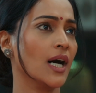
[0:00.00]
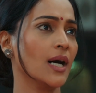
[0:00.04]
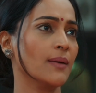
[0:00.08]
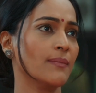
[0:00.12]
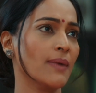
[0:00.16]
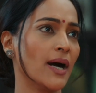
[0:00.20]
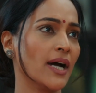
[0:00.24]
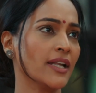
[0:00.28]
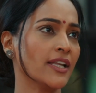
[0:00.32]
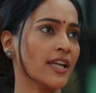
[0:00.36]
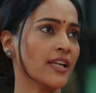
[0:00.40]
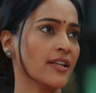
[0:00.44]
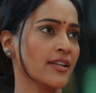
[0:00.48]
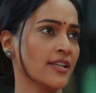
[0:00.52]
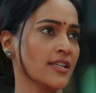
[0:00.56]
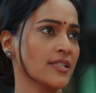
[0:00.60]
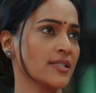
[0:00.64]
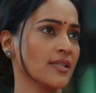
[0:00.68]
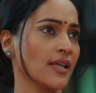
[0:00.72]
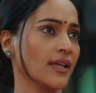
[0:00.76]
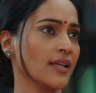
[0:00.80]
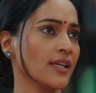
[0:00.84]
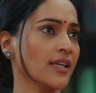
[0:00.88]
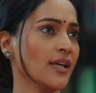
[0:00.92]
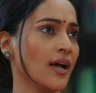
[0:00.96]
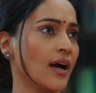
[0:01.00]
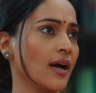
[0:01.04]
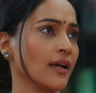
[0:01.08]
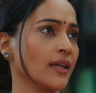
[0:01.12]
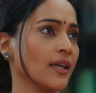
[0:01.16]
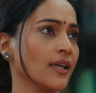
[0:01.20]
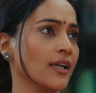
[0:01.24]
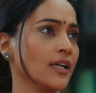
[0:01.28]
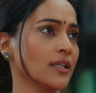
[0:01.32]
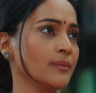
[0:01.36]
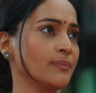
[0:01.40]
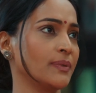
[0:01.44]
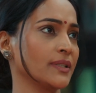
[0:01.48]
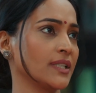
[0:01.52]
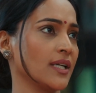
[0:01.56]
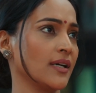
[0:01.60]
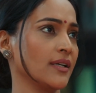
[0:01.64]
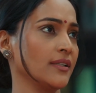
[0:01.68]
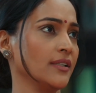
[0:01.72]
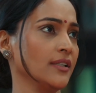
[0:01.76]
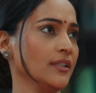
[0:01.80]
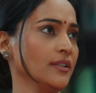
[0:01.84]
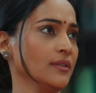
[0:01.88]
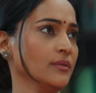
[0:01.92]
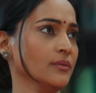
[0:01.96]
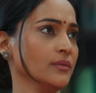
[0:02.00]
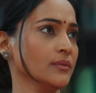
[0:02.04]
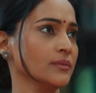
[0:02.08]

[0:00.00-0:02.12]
हमारे रिश्ते की हकीकत बता रही